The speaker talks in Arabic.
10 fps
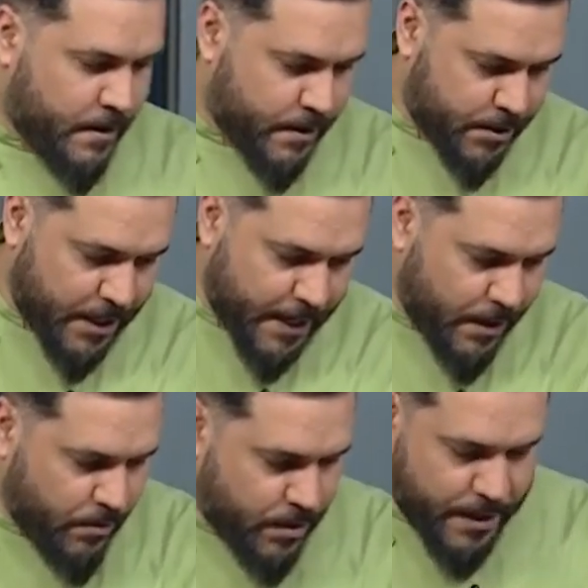رجعنا
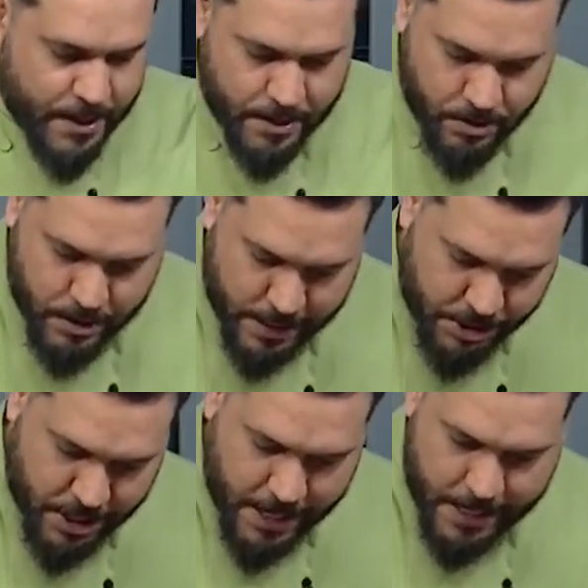وقلنا انه
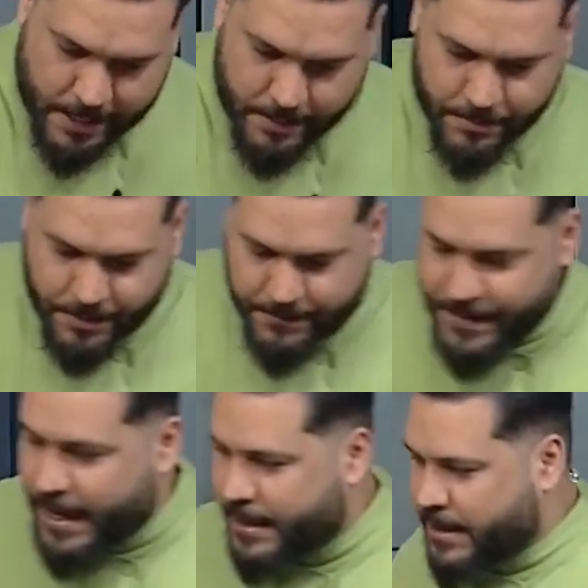الاشياء اللي
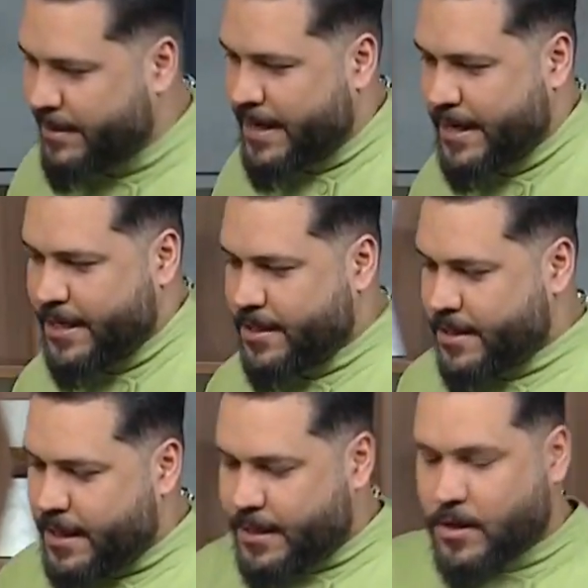ضفناها طبعا اكيد
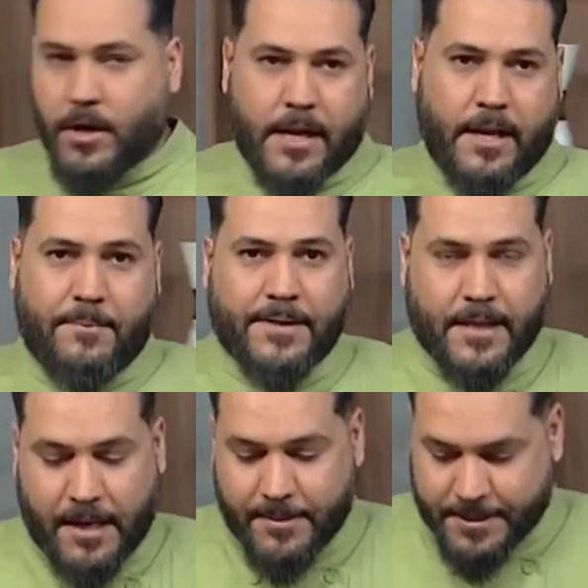هنا كلها لعبتها
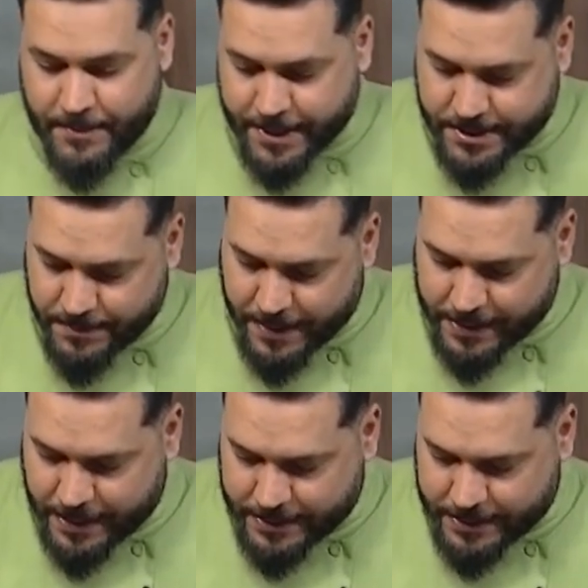لعبه ميكس بهارات